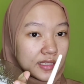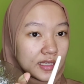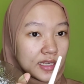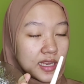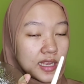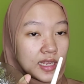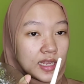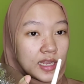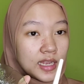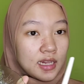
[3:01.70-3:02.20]

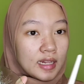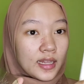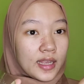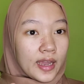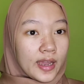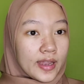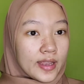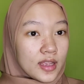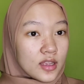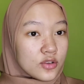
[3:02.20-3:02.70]
sedikit
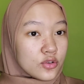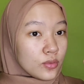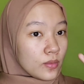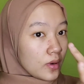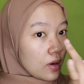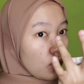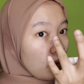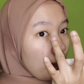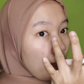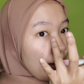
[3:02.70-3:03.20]
kayaknya
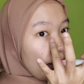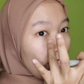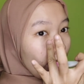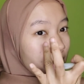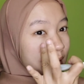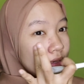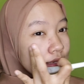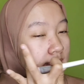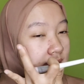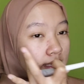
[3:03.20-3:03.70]
Cuman aku
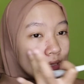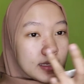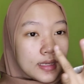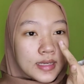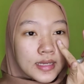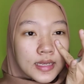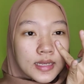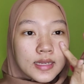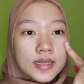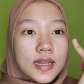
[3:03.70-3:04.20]
pakaiin di
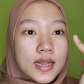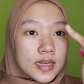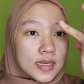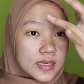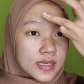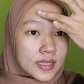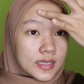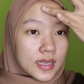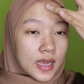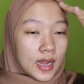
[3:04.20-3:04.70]
sini
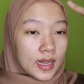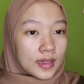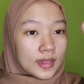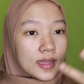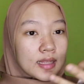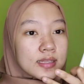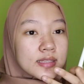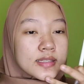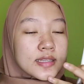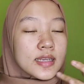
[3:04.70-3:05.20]
dan di
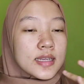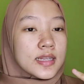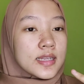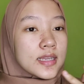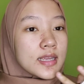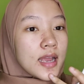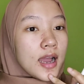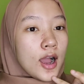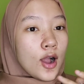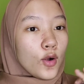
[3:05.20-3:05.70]
atas
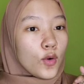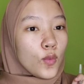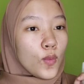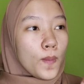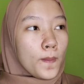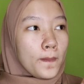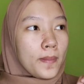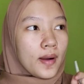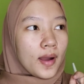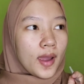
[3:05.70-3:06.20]
ini
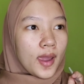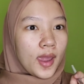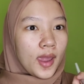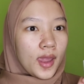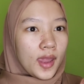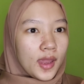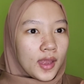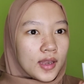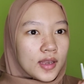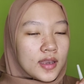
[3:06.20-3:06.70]
aku
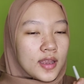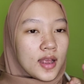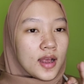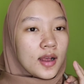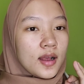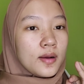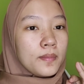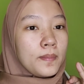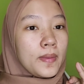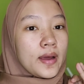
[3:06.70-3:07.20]
pakaiin
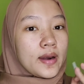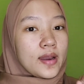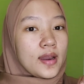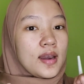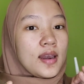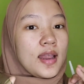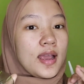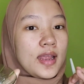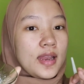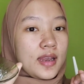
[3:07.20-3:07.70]
yang
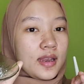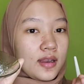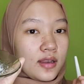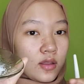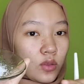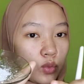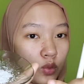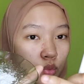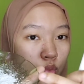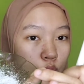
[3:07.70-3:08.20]
varian lain
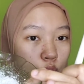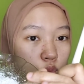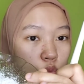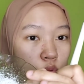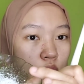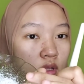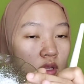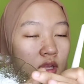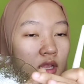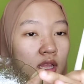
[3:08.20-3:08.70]
gitu.
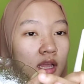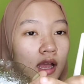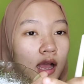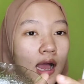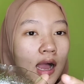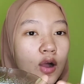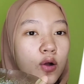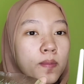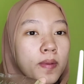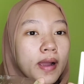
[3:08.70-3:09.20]

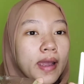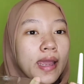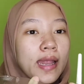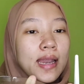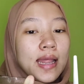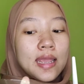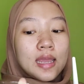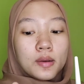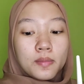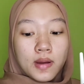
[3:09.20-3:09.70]
aku
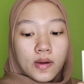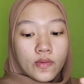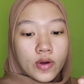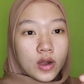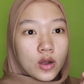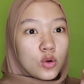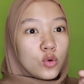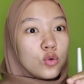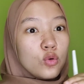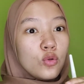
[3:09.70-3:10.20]
pakaiin air
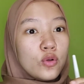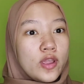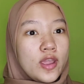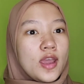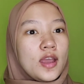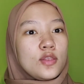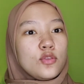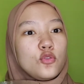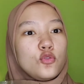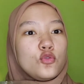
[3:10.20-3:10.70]
mawar dulu
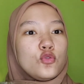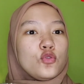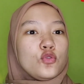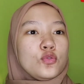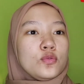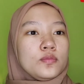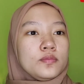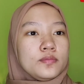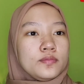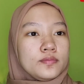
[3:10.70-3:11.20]
ya tunggu
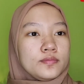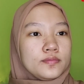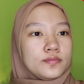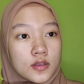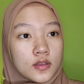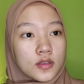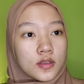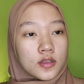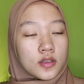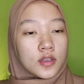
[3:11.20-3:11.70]

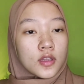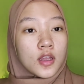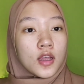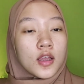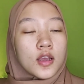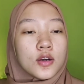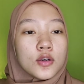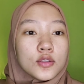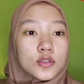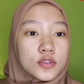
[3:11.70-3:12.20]

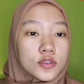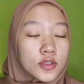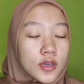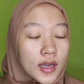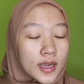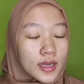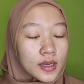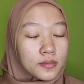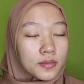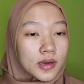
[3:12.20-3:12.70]
untuk
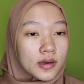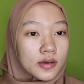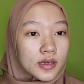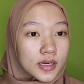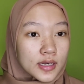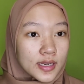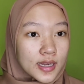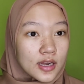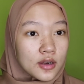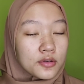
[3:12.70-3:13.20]
air
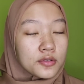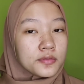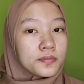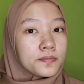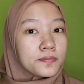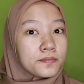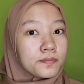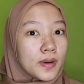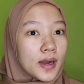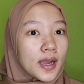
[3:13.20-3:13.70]
mawarnya aku
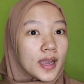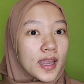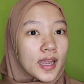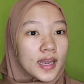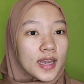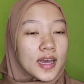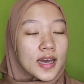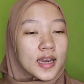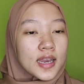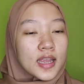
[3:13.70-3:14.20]

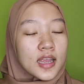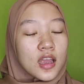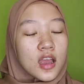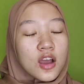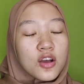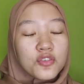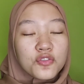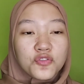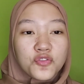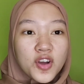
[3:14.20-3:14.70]
pakai dari
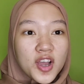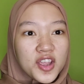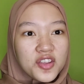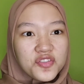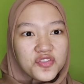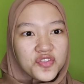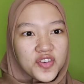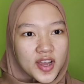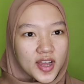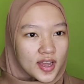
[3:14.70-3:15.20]
Viva
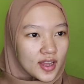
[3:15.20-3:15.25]
ini